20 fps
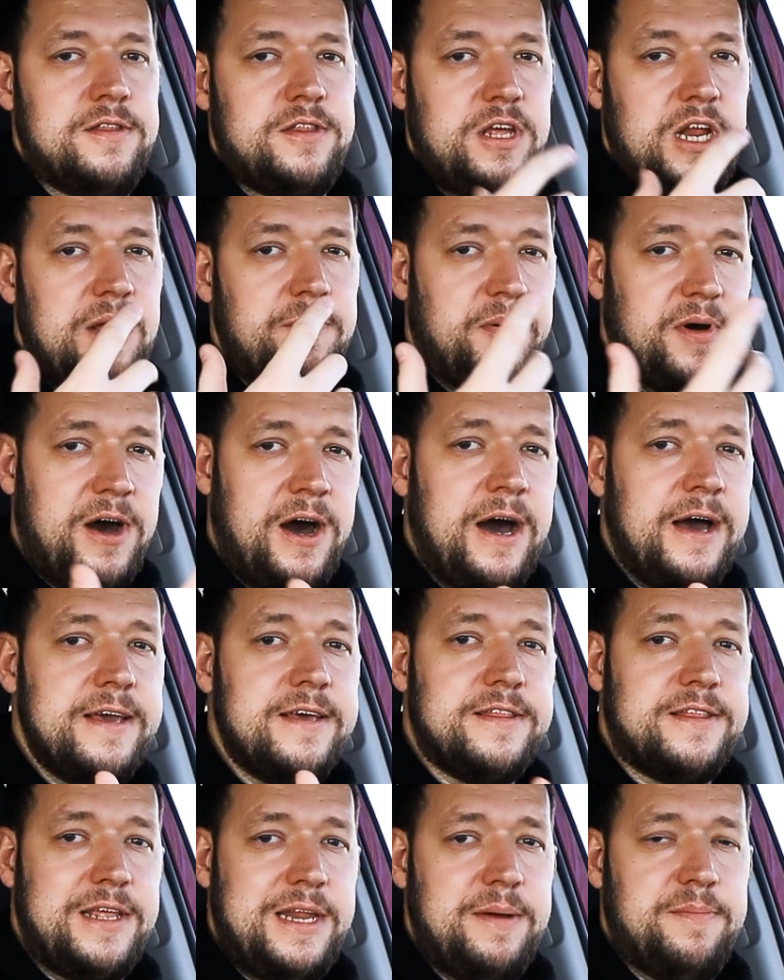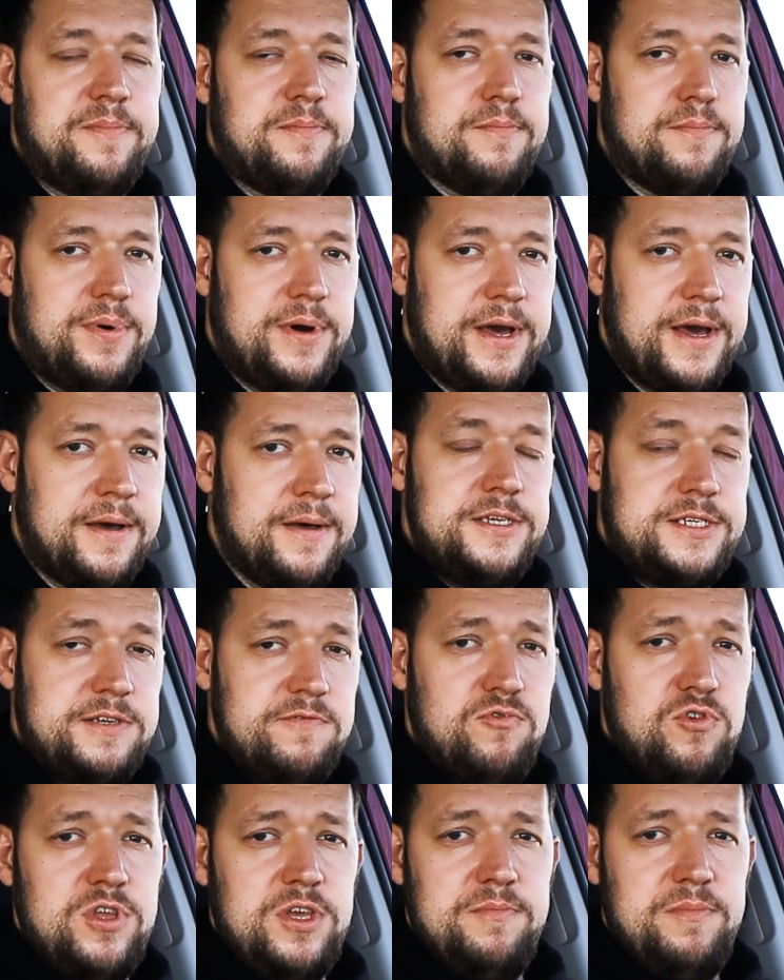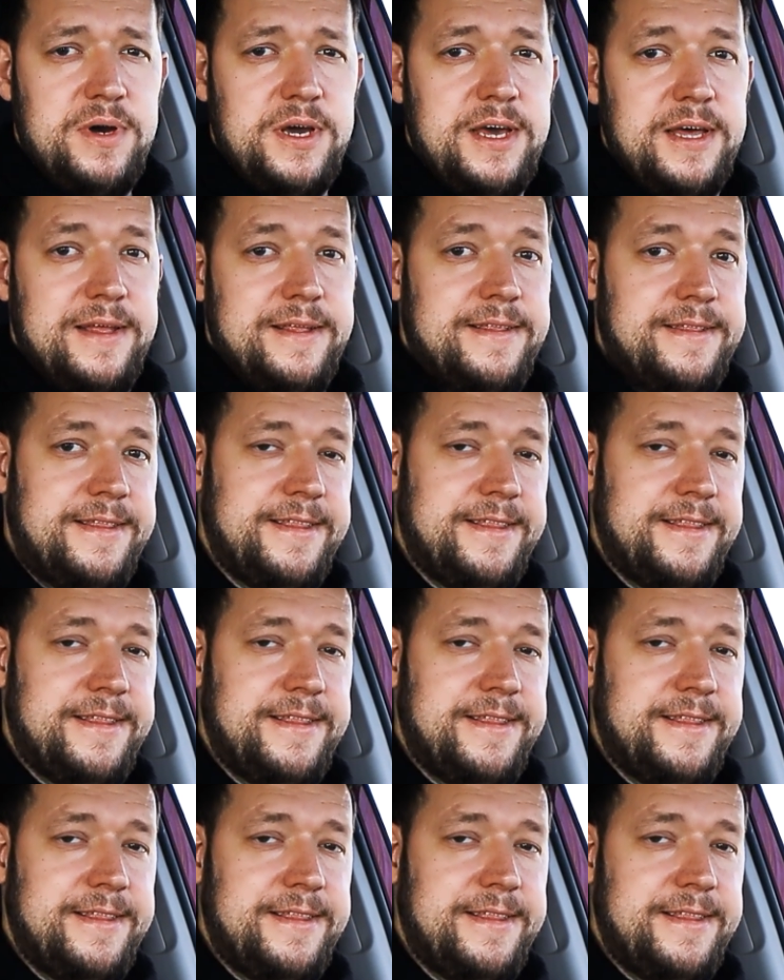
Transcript: Trip А и Trip Б. И сегодня мы